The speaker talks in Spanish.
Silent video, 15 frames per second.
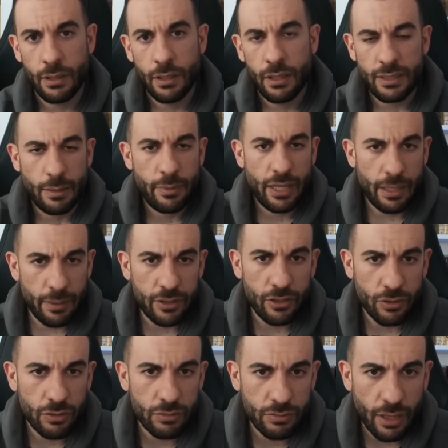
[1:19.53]
también he debatido
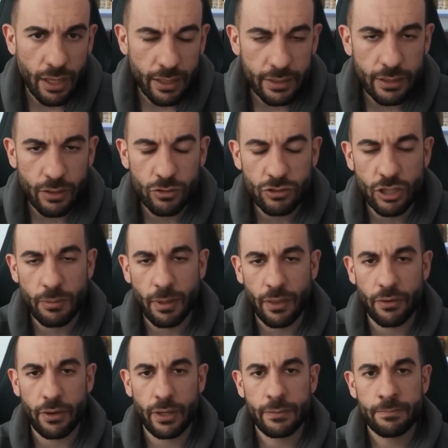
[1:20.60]
con gente
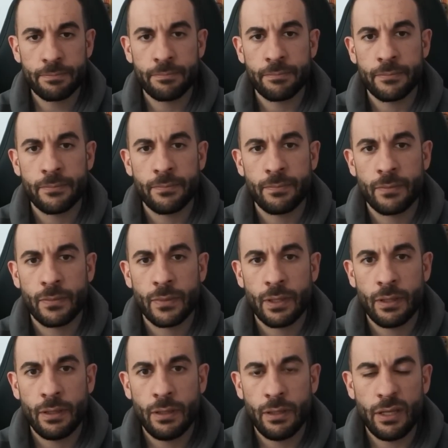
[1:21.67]
conservadora,
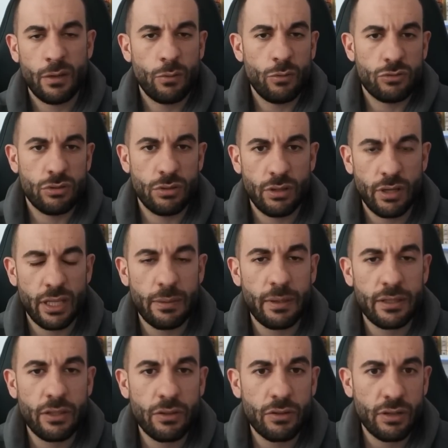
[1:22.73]
incluso he
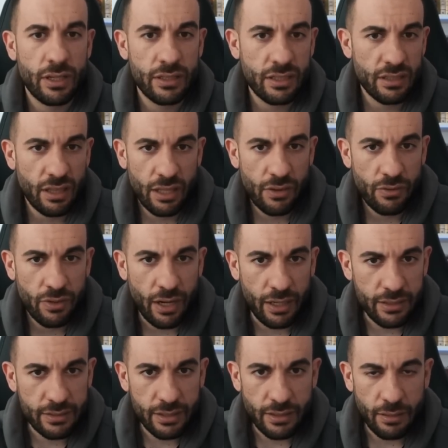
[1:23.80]
debatido con gente
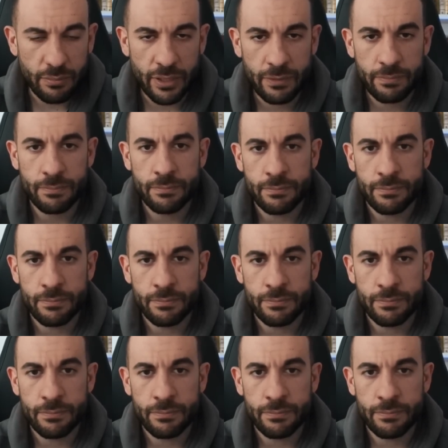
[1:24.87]
tradicionalista también.